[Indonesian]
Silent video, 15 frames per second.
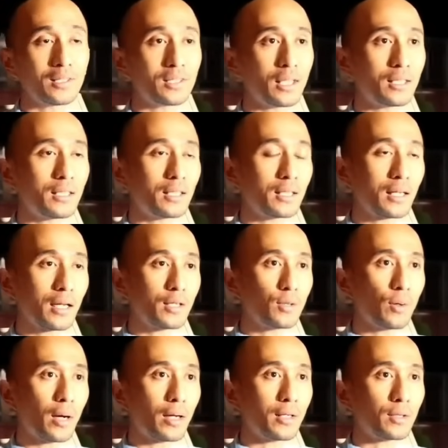Jadikan
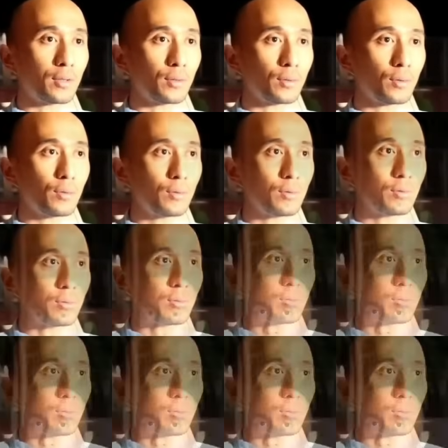doa itu